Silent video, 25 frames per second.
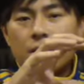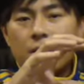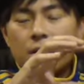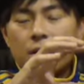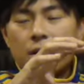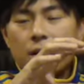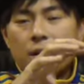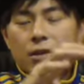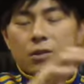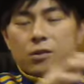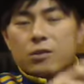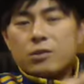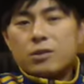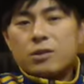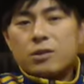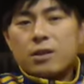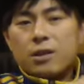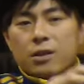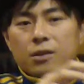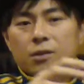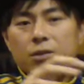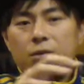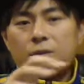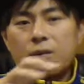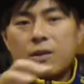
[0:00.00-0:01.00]
江戸時代
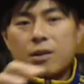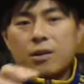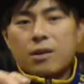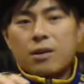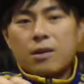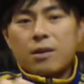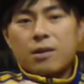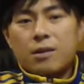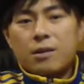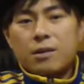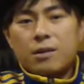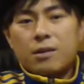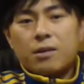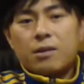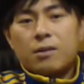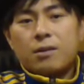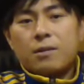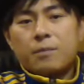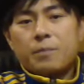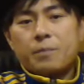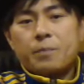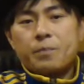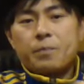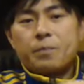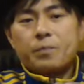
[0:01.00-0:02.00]
とか
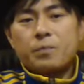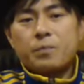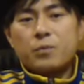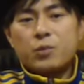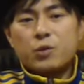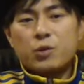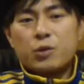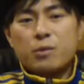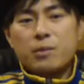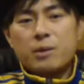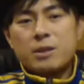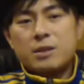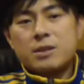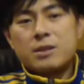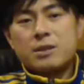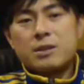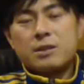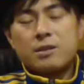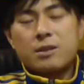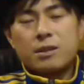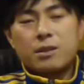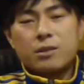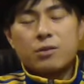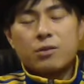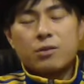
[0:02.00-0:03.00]
室町時代と